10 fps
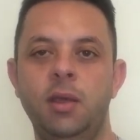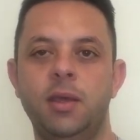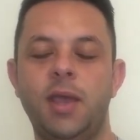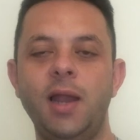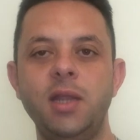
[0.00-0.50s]

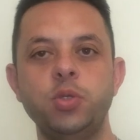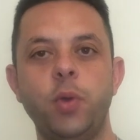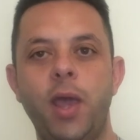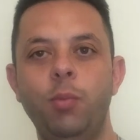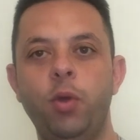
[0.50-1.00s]
جالنا
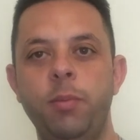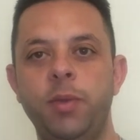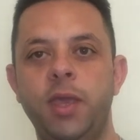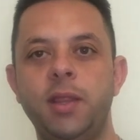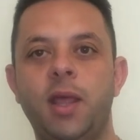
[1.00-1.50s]
سؤال
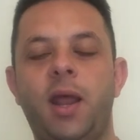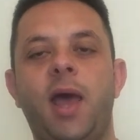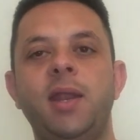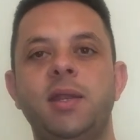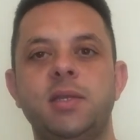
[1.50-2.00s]
مهم جدا
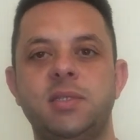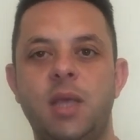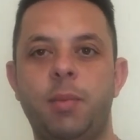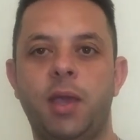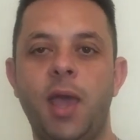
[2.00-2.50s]
عن
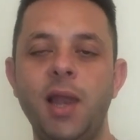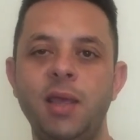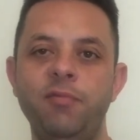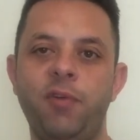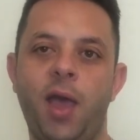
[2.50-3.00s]
السمك هل
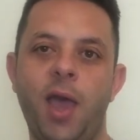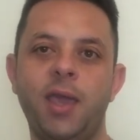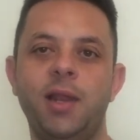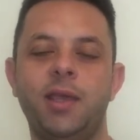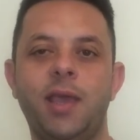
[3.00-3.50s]
ينفع
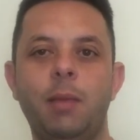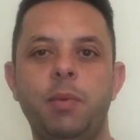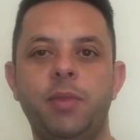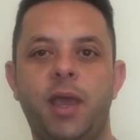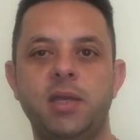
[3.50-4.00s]
اكل الكلب
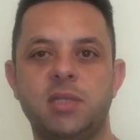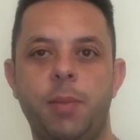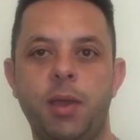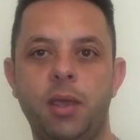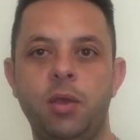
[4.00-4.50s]
بتاعي
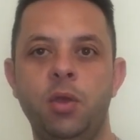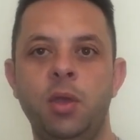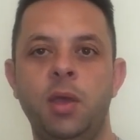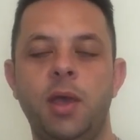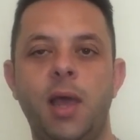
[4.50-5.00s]
سمك
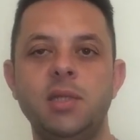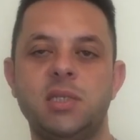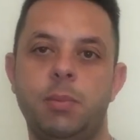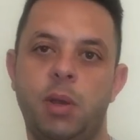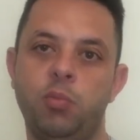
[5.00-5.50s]
هل
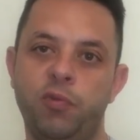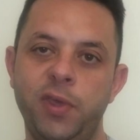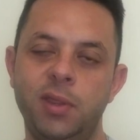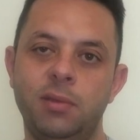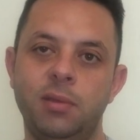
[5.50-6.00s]
السمك
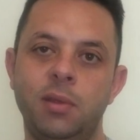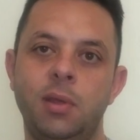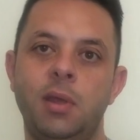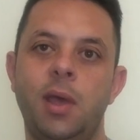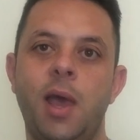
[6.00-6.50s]
مفيد
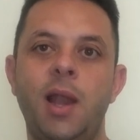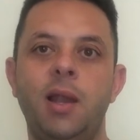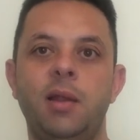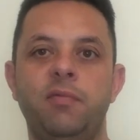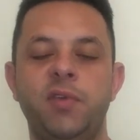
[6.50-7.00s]

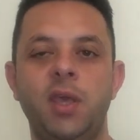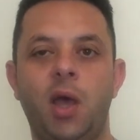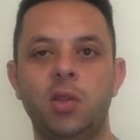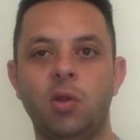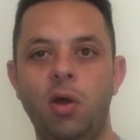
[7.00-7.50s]
هل في
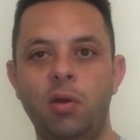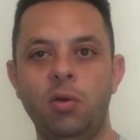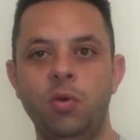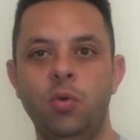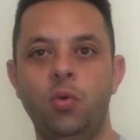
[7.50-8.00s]

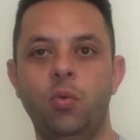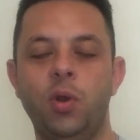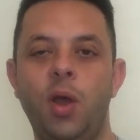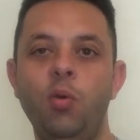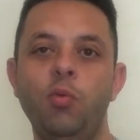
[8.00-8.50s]
اضرار
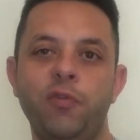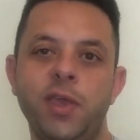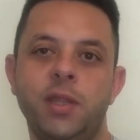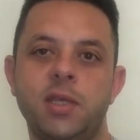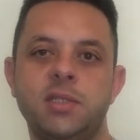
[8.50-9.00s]
ولو
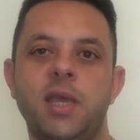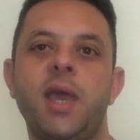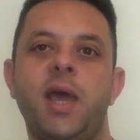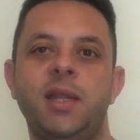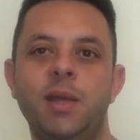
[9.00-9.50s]
مفيد
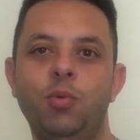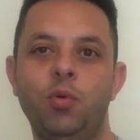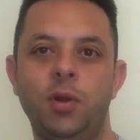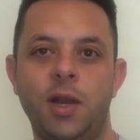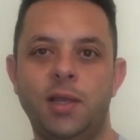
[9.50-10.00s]
ازاي
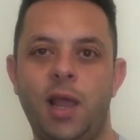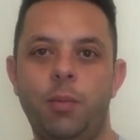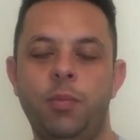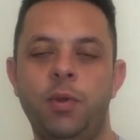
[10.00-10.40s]
اقدمه للكلب